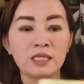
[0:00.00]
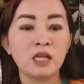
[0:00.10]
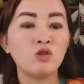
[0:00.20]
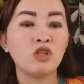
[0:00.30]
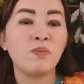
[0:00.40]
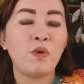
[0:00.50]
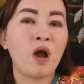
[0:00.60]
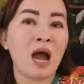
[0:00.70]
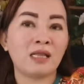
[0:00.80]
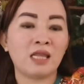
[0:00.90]
At ganoon din
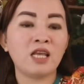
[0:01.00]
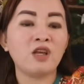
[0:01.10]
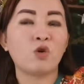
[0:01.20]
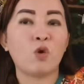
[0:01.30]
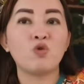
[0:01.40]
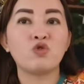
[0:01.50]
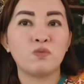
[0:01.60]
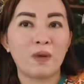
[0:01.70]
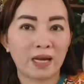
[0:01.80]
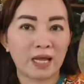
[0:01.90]
po ang ating
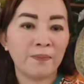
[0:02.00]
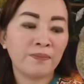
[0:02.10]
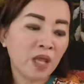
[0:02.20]
rosemary.